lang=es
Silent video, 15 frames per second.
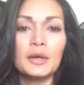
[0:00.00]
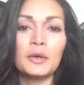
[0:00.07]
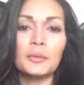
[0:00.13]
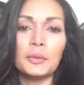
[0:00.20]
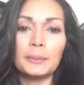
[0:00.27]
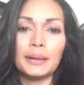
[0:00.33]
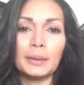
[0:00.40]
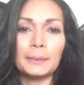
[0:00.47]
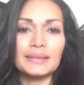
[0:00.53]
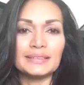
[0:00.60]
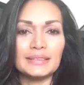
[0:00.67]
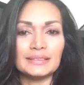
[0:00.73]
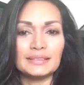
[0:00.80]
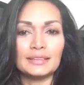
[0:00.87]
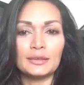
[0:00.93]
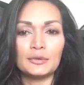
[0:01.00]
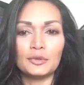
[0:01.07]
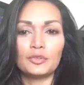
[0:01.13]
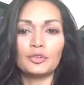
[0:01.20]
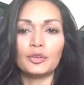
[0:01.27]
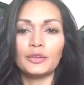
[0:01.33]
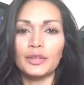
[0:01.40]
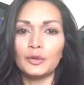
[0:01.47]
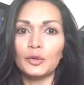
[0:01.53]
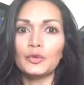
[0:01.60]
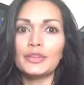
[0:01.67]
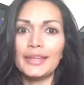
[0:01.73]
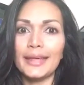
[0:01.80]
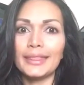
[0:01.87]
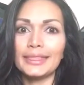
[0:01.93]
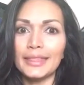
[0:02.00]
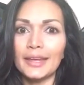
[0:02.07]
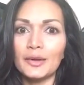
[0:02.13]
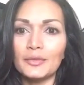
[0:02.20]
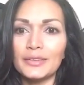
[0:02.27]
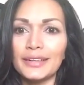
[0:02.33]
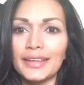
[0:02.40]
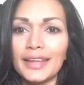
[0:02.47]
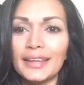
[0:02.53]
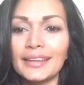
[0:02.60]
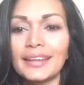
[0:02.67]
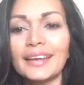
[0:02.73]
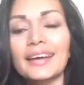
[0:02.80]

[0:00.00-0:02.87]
como para pasársela uno flojeando un día entero, ¿verdad?